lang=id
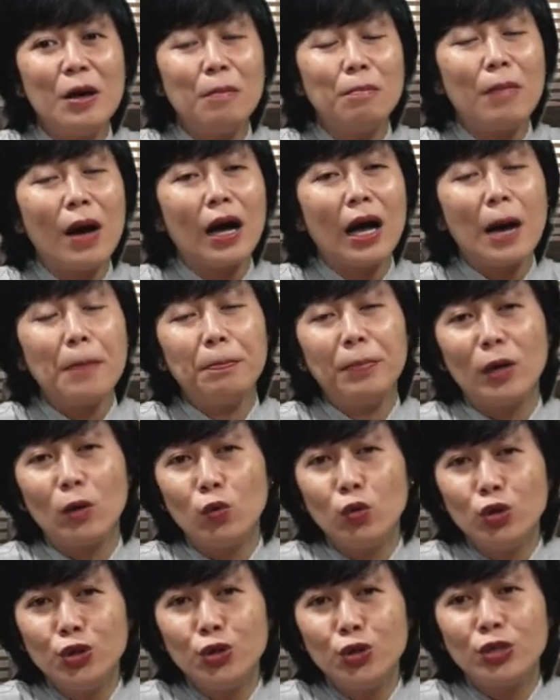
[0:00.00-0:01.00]
maka
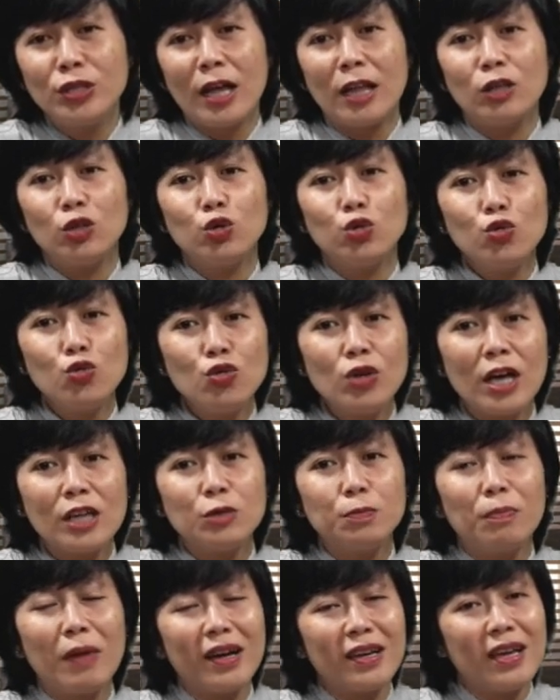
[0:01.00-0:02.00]
perwujudan
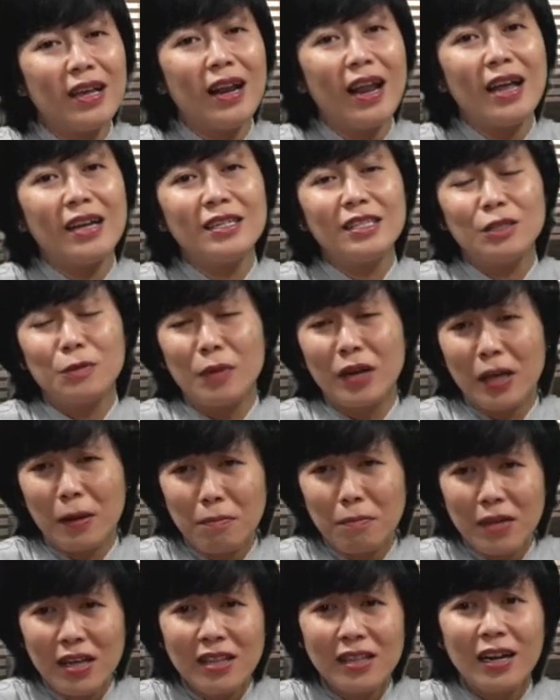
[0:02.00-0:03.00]
tugas panggilan sebagai
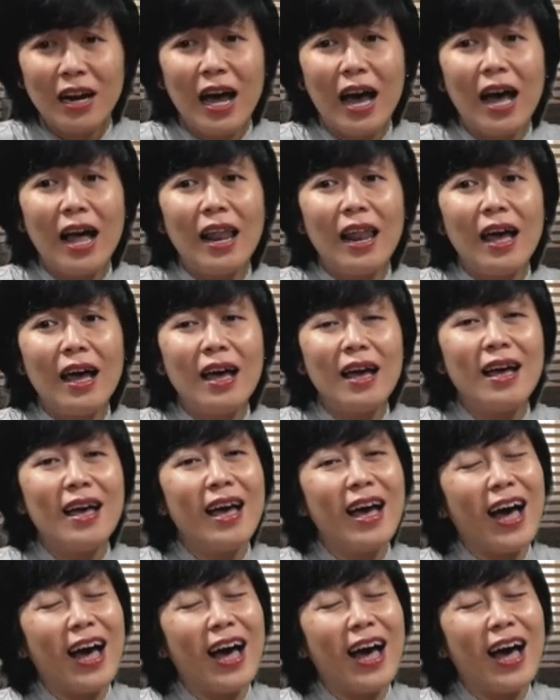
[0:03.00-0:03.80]
mitra Allah